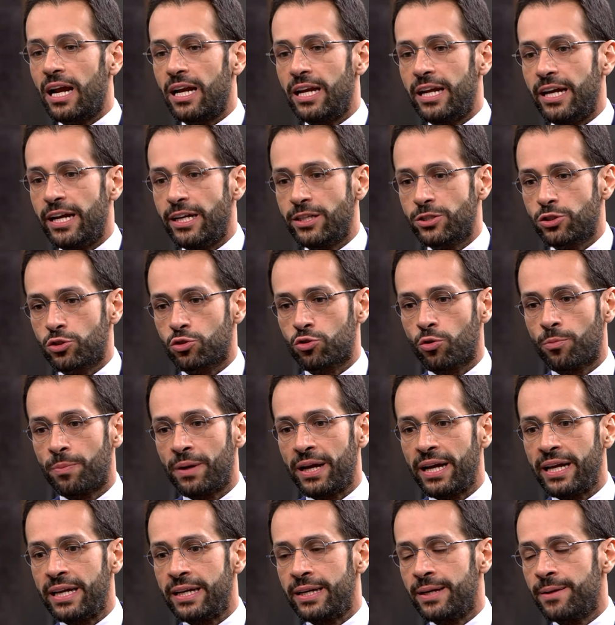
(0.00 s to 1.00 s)
اللي عشته
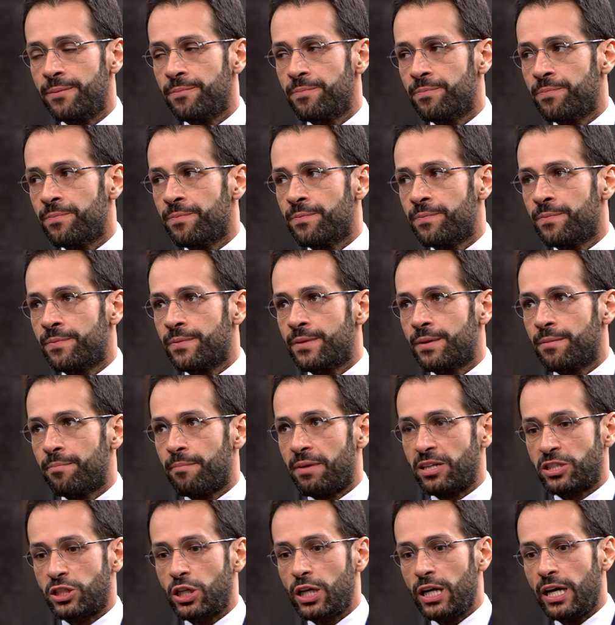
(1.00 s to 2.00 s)
بين
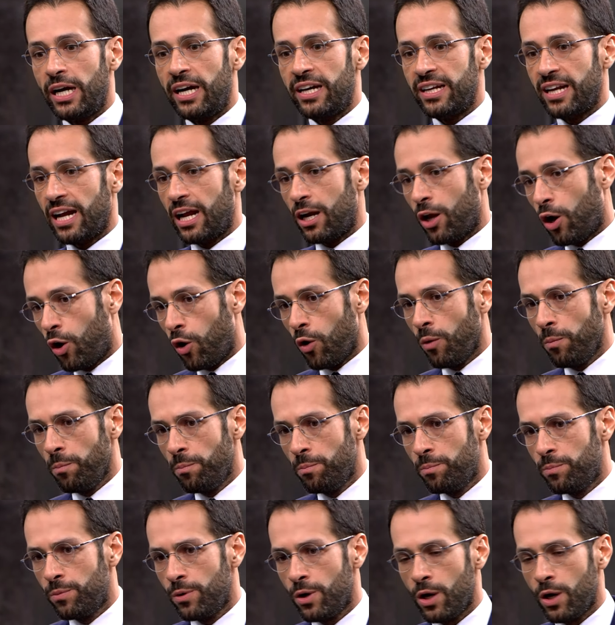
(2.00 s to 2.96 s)
مشاعر الحب